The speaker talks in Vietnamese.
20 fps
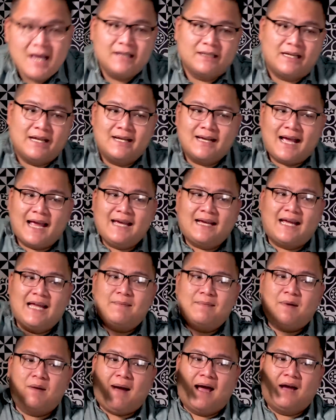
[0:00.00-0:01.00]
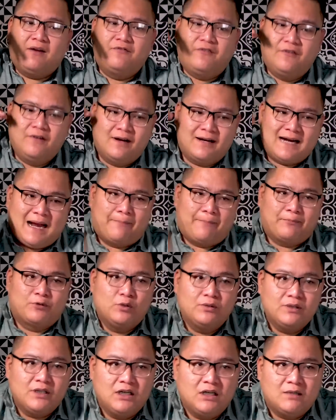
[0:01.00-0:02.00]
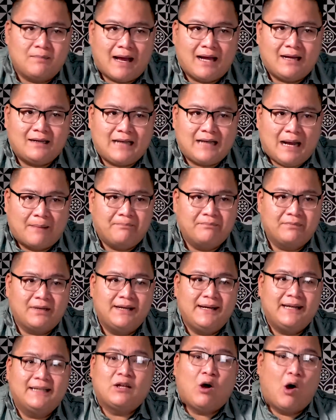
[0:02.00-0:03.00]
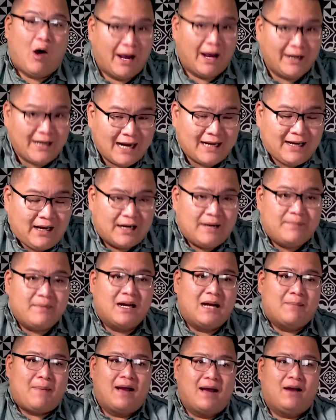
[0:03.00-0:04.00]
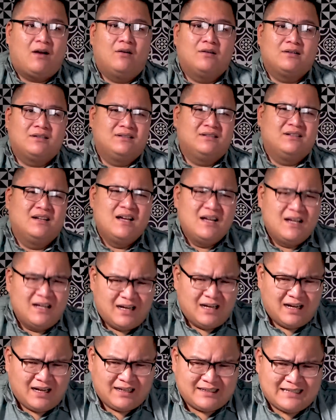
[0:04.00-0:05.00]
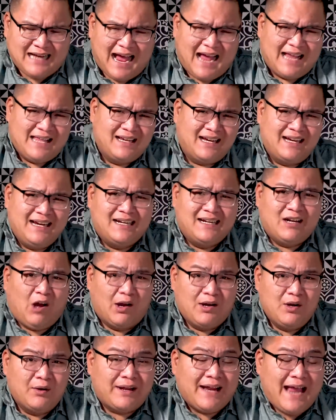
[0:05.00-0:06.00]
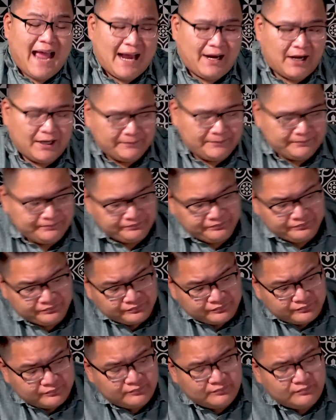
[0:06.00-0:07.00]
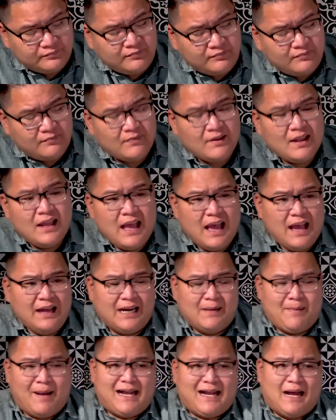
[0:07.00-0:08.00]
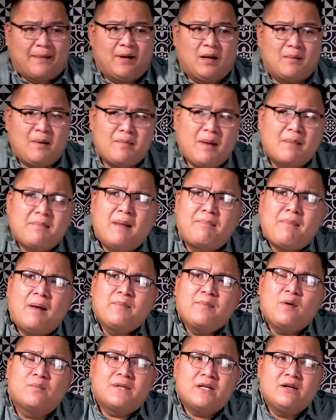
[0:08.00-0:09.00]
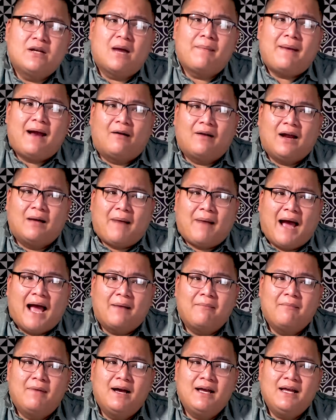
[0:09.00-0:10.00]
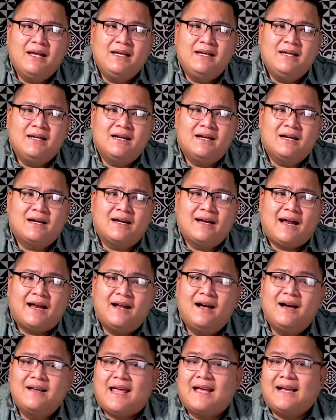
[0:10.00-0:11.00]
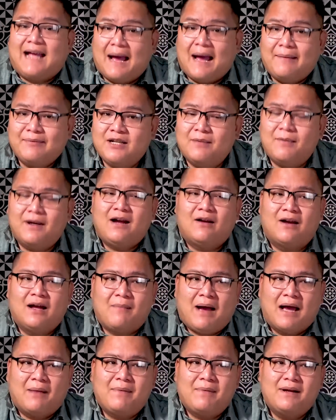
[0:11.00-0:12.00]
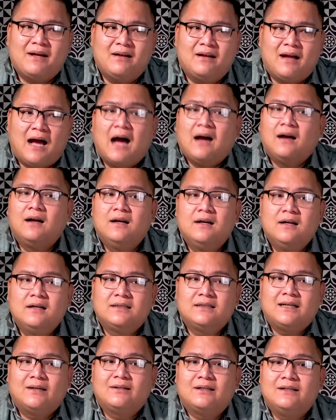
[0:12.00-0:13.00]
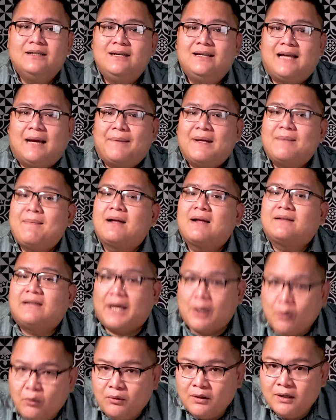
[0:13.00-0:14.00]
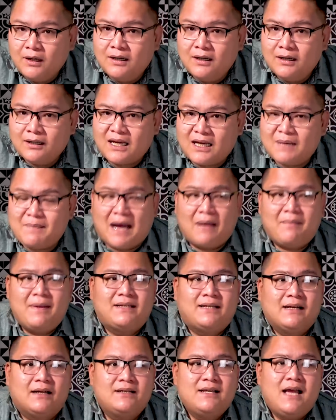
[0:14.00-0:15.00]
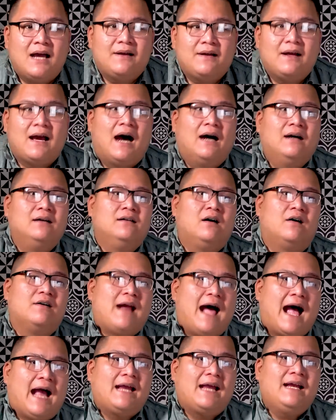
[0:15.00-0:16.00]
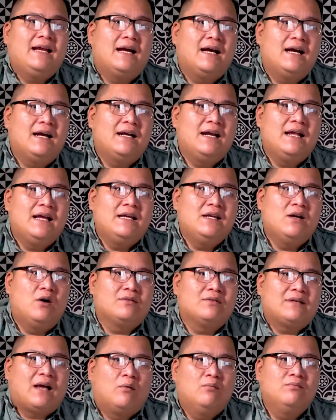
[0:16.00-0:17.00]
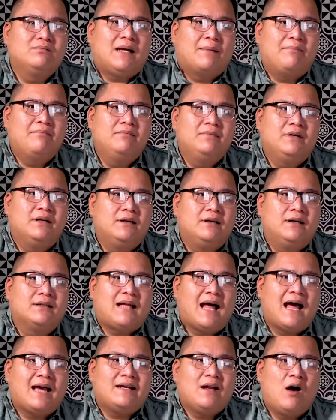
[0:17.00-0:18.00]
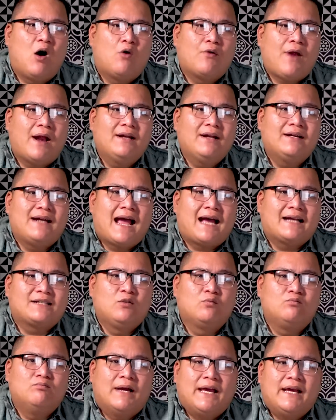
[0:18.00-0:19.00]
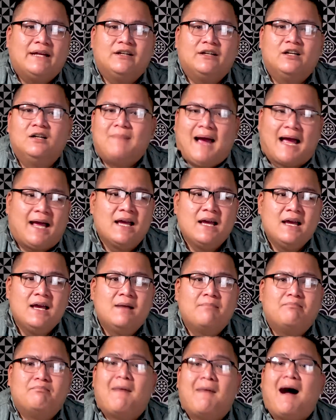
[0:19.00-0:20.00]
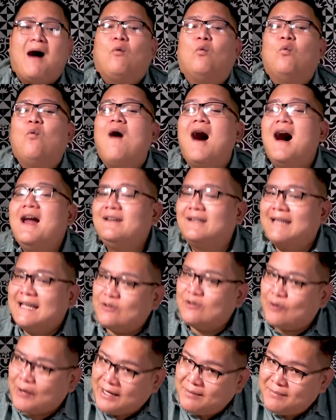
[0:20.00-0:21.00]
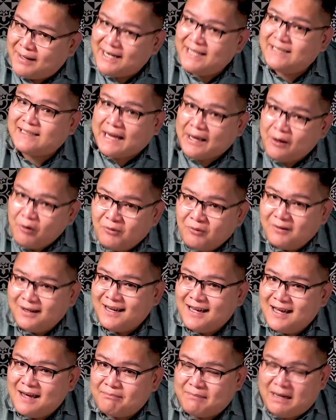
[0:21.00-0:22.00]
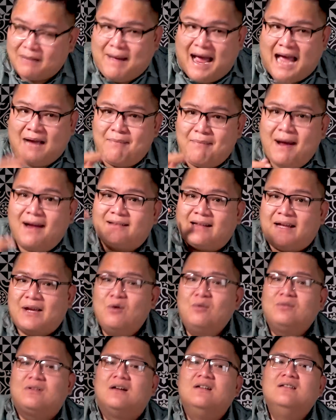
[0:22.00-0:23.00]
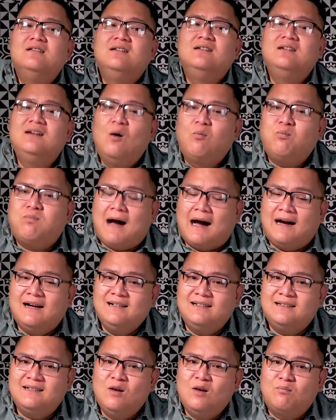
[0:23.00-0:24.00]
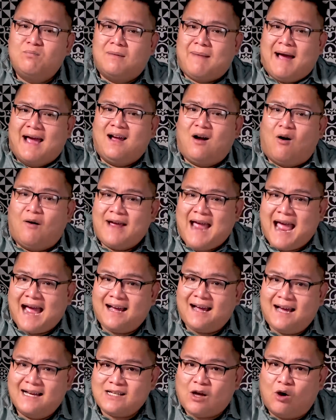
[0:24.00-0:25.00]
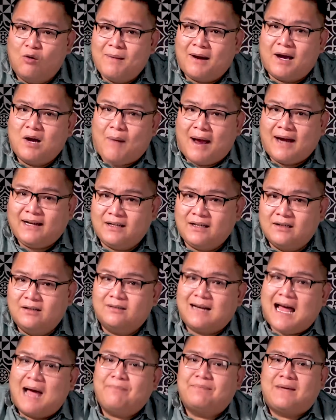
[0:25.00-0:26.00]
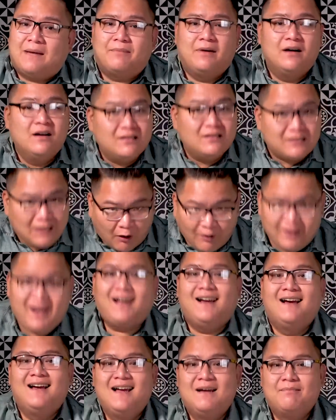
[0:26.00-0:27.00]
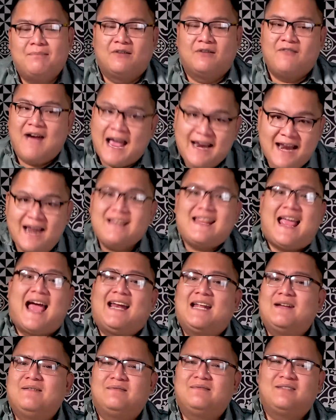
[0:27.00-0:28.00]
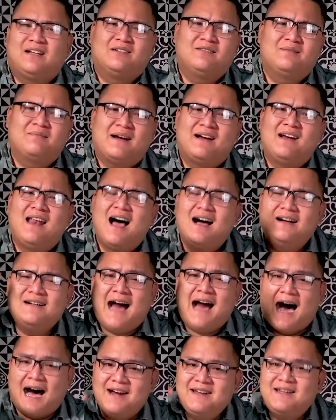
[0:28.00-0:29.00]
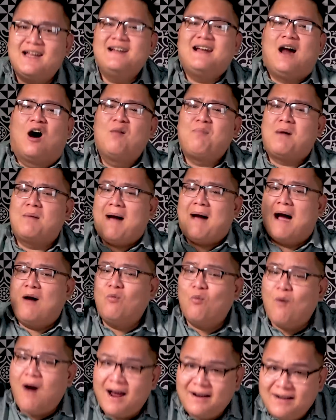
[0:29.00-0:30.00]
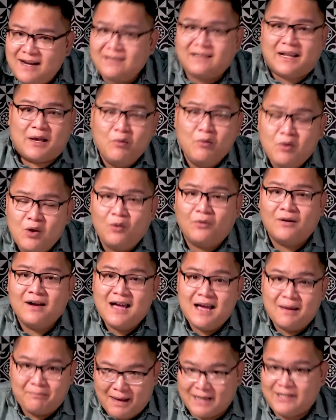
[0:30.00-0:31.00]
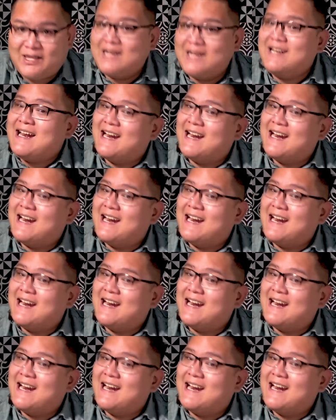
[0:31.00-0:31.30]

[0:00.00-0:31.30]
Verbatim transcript: thì ngay khi mà bạn vừa nằm xuống giường bạn cầm cái điện thoại ra thời điểm đó là bạn còn uh, xài những cái điện thoại Nokia thôi thì bạn cầm nó bấm bấm bấm bấm chút xíu cái bắt đầu là bạn mới cái này nó hơi nhạy cảm xong bắt đầu là bạn mới nói à sao tự nhiên cảm thấy mắc tiểu cái bạn mới sực nhớ đó, ừ hồi nãy ờ, đi vô chổng tắm rửa thay đồ đánh răng xúc miệng rửa mặt mà quên cái chuyện mà đi tiểu mà bạn mắc tiểu từ lúc ở lúc mà bạn ngồi ăn ở chỗ mà cái quảng trường tháp trầm hương rồi đó mà về đến nhà thì nó lơ đễnh tới nỗi mà bảo quên đi tiểu luôn mà chuyện